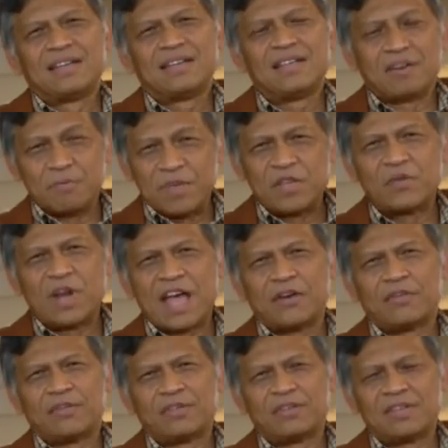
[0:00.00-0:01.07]
ที่เรามีอยู่แล้
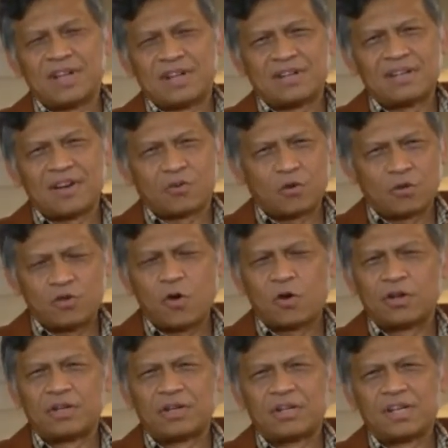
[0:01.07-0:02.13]
ว เช่นเรื่องรถย
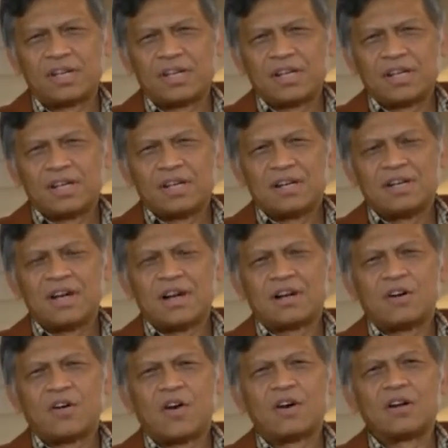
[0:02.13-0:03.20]
นต์ เรื่อง
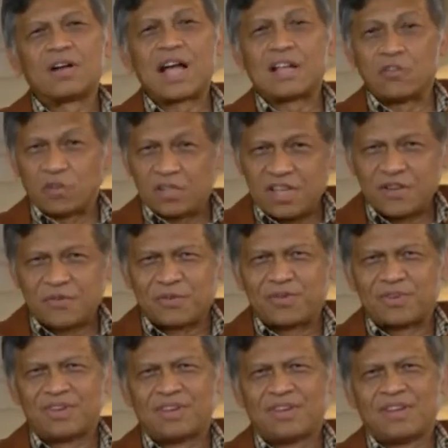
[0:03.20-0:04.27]
ของการท่องเที่ยว
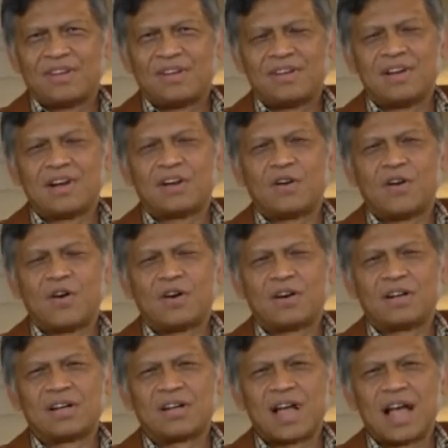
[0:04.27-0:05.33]
เรื่องของ
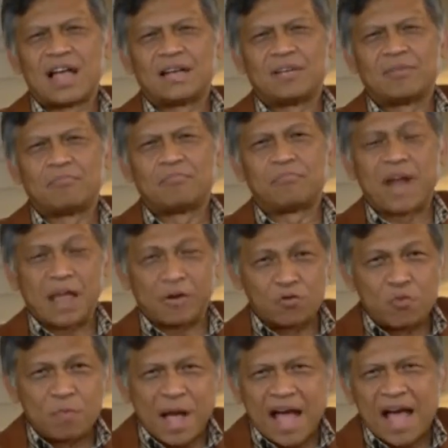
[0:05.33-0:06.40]
การแปร
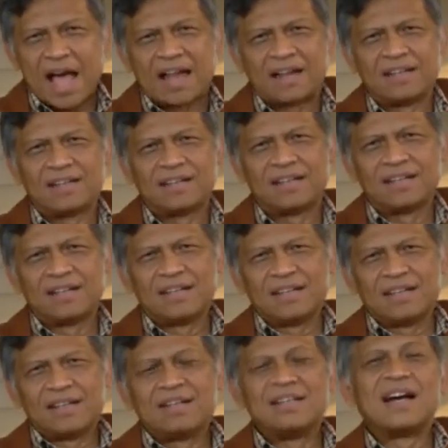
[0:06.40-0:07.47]
รูปอาหาร
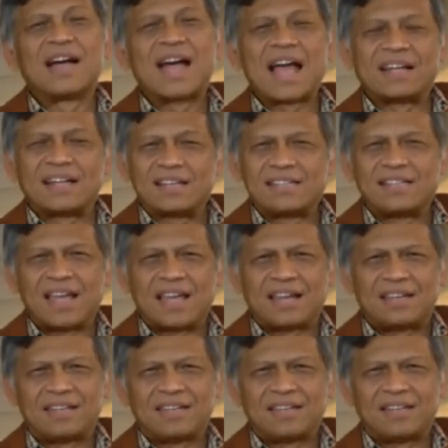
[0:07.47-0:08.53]
เรื่องการเกษตร
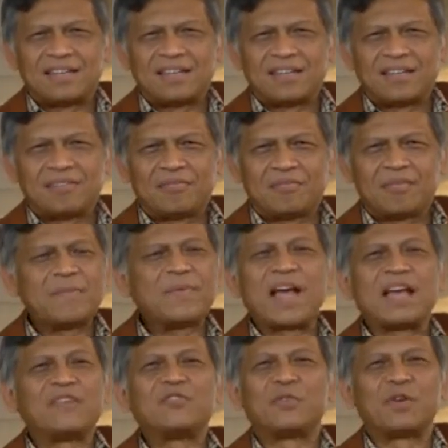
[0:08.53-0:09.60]
ไม่มี
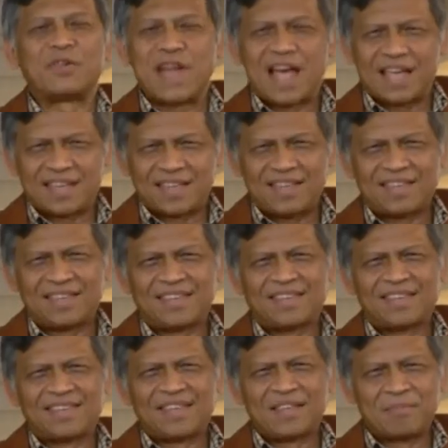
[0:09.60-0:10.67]
ใครสู้เราได้
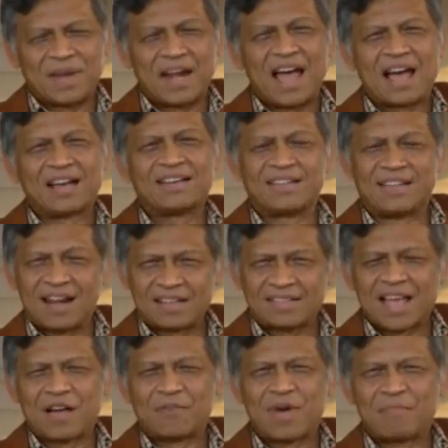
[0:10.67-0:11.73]
ปัญหาคือจะรัก
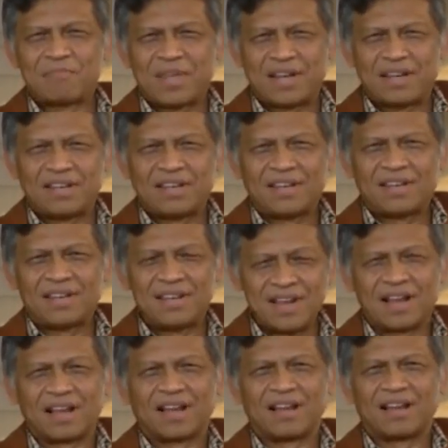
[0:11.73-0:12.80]
ษาความเป็นห
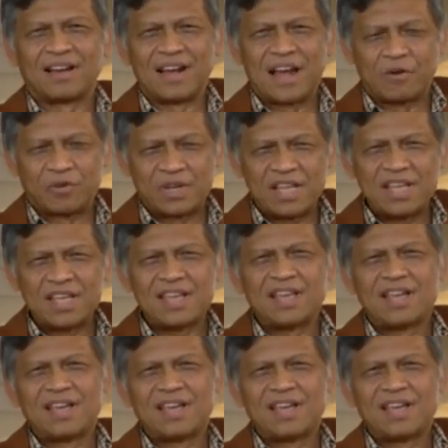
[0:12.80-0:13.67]
นึ่งเหล่านี้